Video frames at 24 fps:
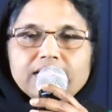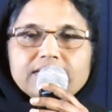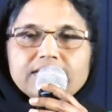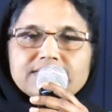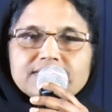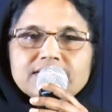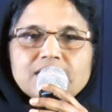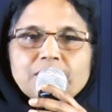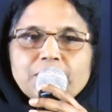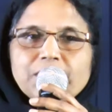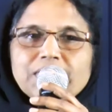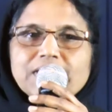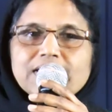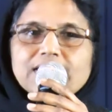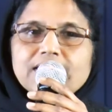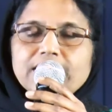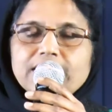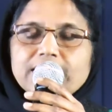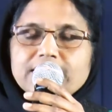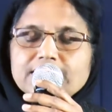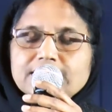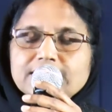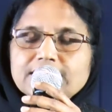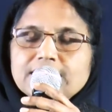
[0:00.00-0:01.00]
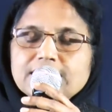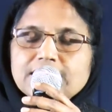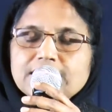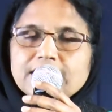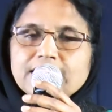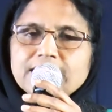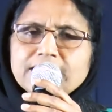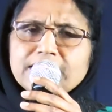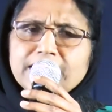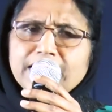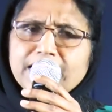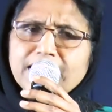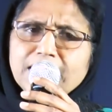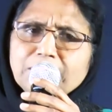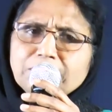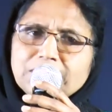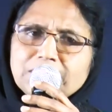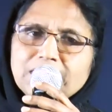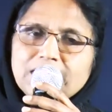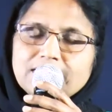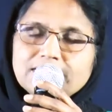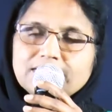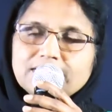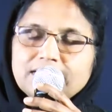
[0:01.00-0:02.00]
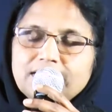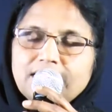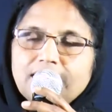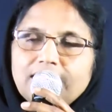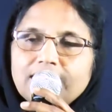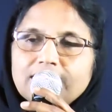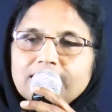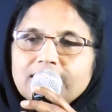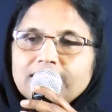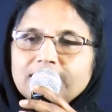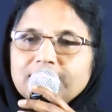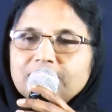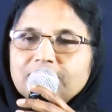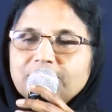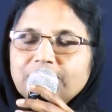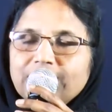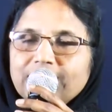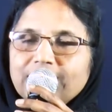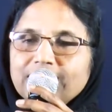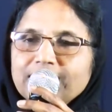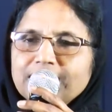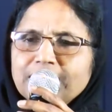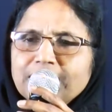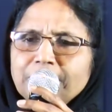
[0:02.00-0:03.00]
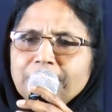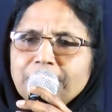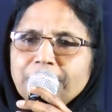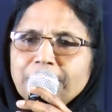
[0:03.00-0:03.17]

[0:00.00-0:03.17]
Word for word: இஸ்ரவேலர்களை எடுத்துக்கிட்டோன்னா எகிப்திலேருந்து காணானுக்கு வராங்க